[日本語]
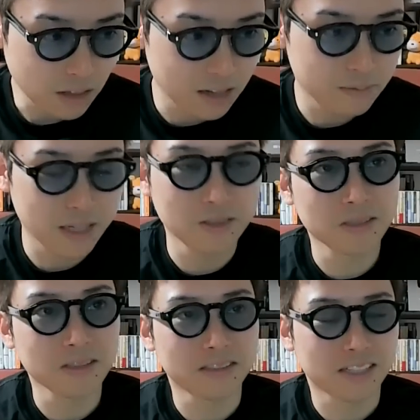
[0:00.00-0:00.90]
はい。まあ、要
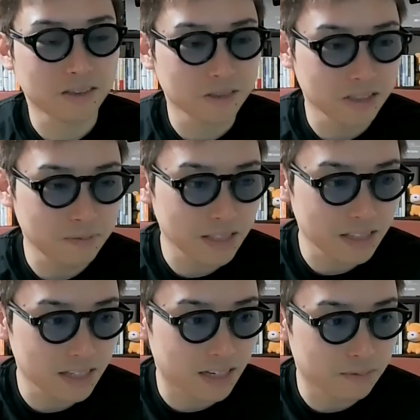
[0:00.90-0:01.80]
するに
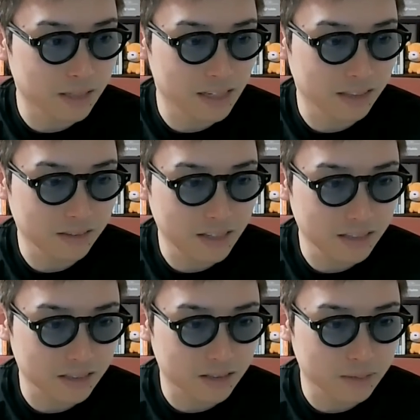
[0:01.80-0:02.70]
ChatGPT が、まあ、検索
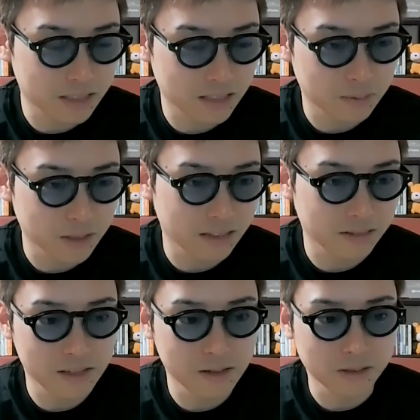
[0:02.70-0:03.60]
エンジンの
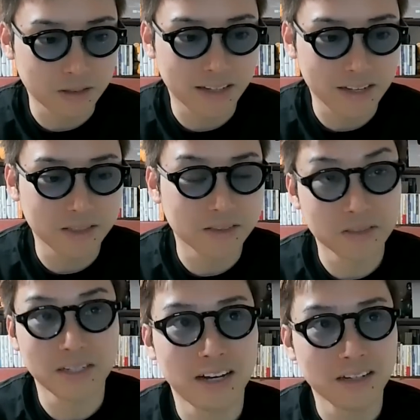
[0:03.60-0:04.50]
ビジネスモデルに脅威を与える可
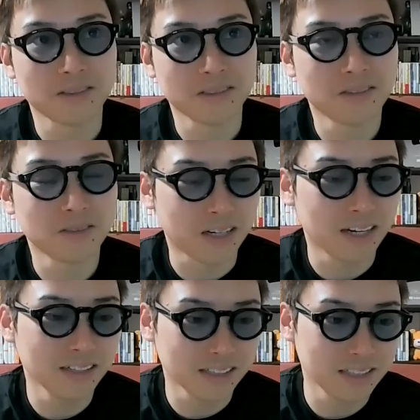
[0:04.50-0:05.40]
能があるということを
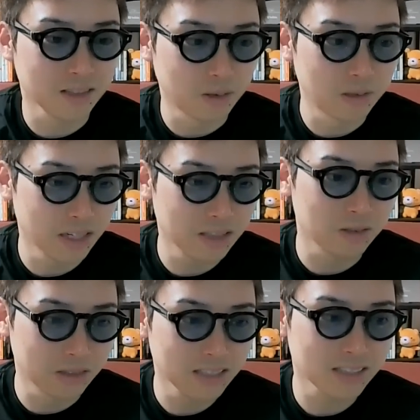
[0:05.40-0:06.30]
判断してCode
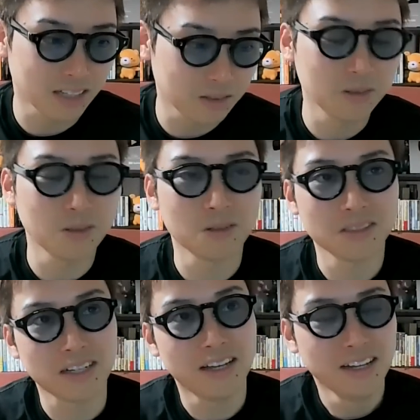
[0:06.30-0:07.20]
Redを出したということで
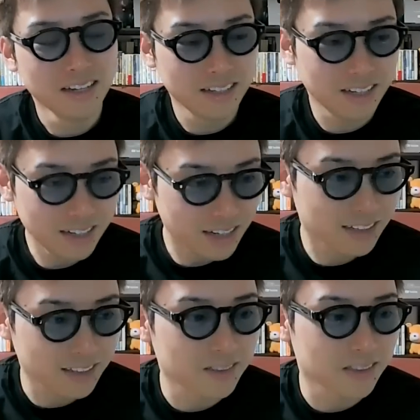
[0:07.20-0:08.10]
すね。で、なんで
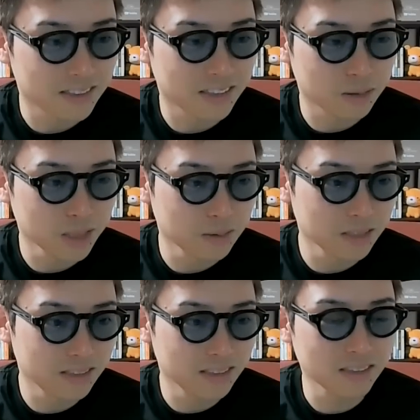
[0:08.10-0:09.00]
かっていうとですね、そもそ
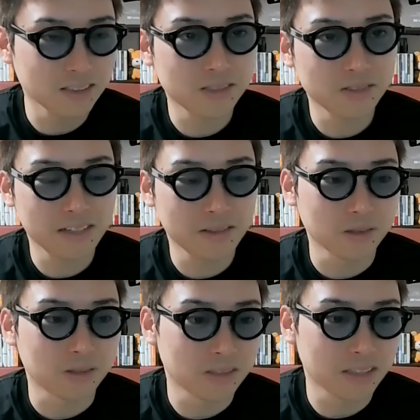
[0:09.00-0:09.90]
も Google の収益
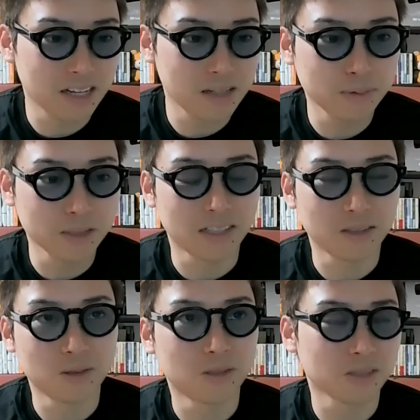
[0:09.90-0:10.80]
構造って大部分
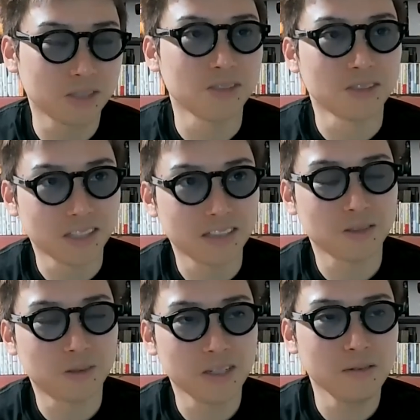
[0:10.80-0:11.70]
が広告収入なんで
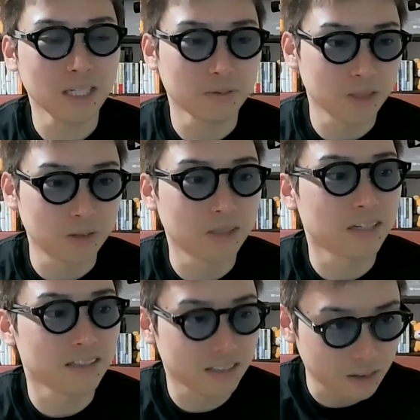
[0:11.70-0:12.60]
すよ。これ今でもそう
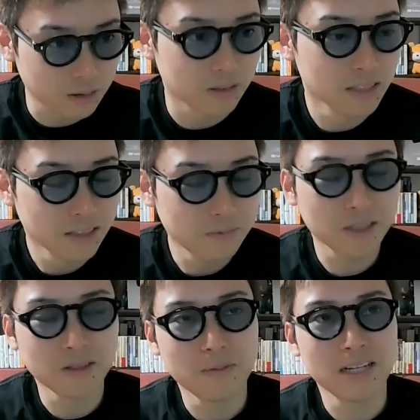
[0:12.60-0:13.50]
なんですけど、
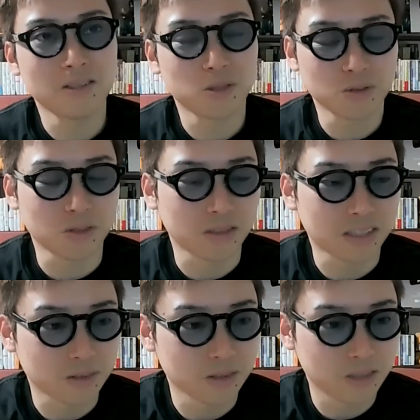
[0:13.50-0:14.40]
まあ、これマイクロソフトと
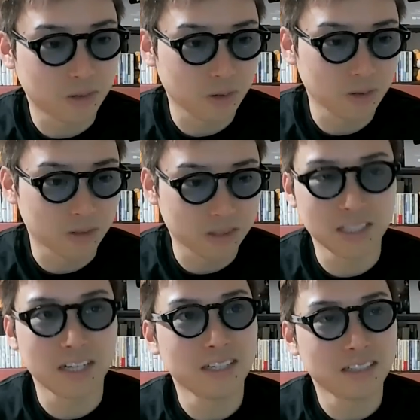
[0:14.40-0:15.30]
かそういうところとの
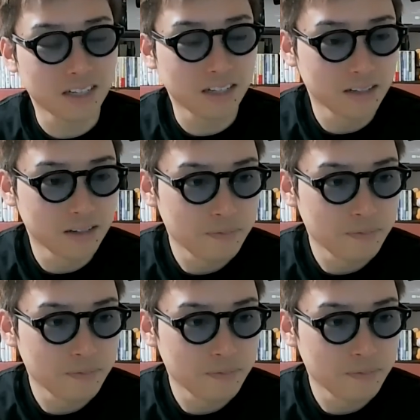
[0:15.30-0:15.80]
違いですね。